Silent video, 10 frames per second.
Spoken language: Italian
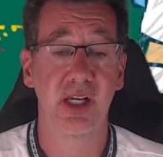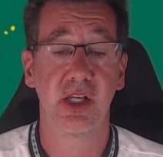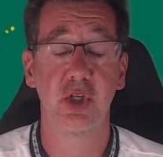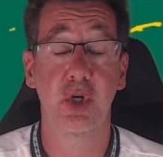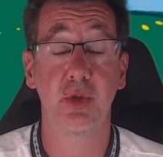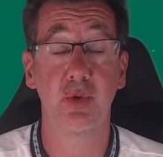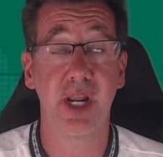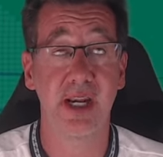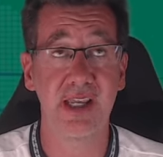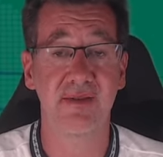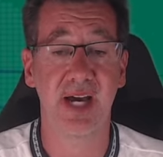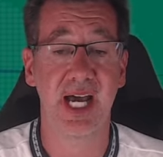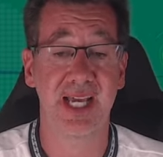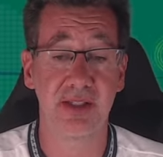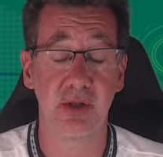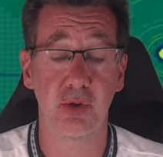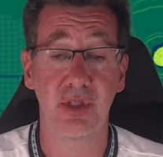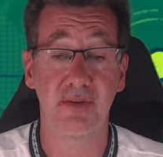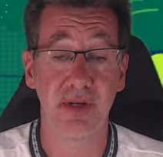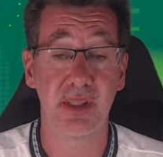Il giocatore arriva a titolo
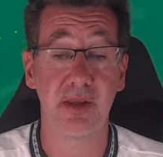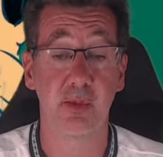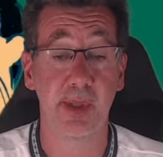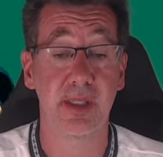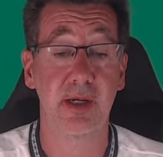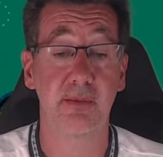definitivo per 3